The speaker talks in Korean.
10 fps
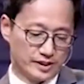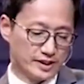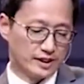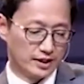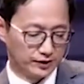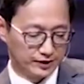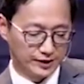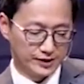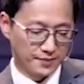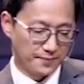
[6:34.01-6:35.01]
세상의
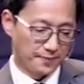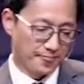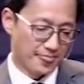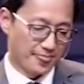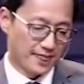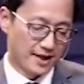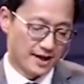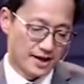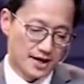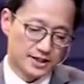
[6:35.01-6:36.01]
것들이죠.
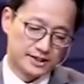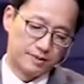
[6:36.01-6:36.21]
세